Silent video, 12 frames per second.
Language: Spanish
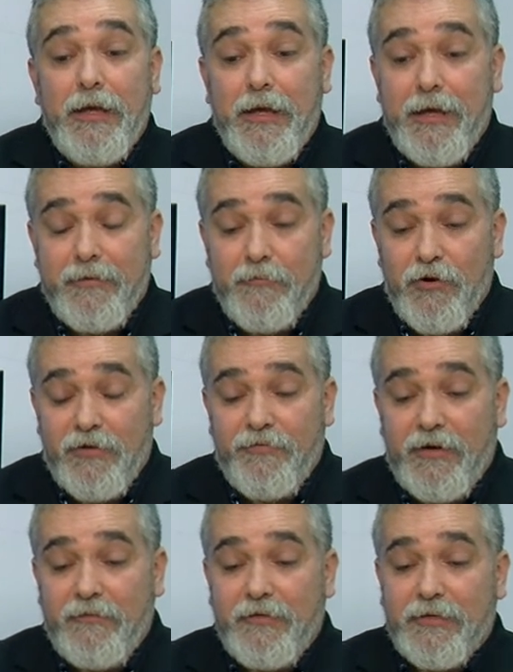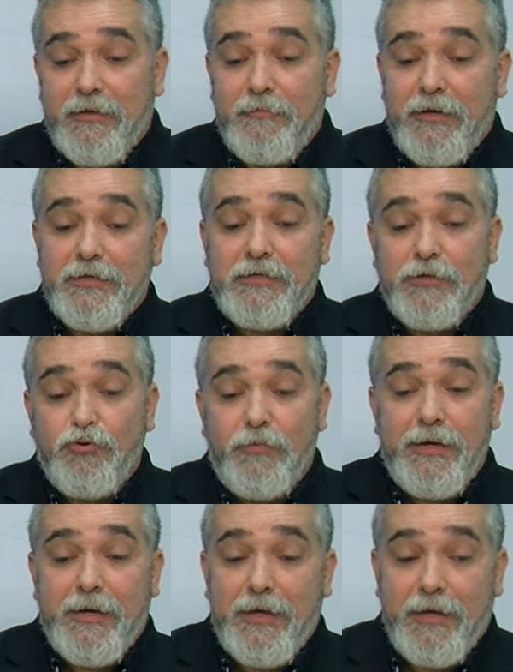Eh, hacemos referencia también a esa
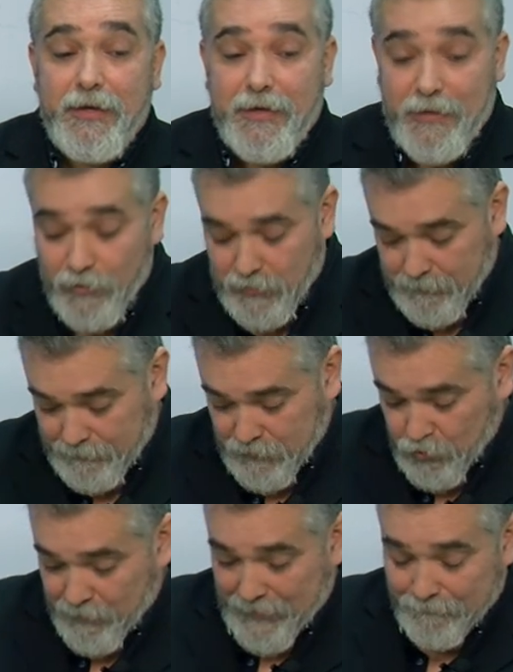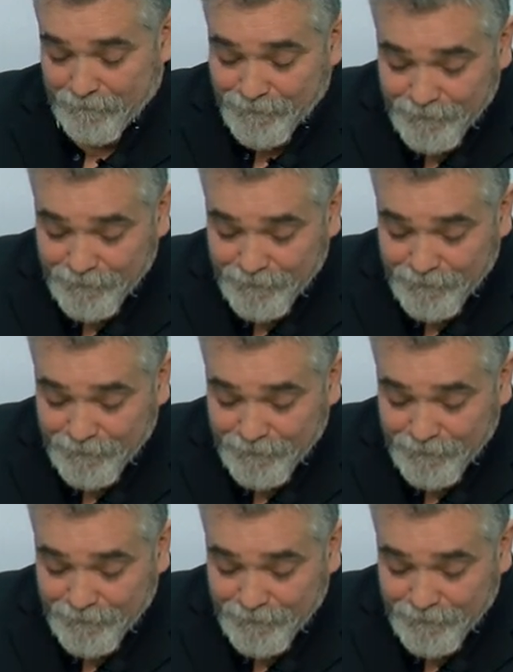lluvia que, bueno, lluvia.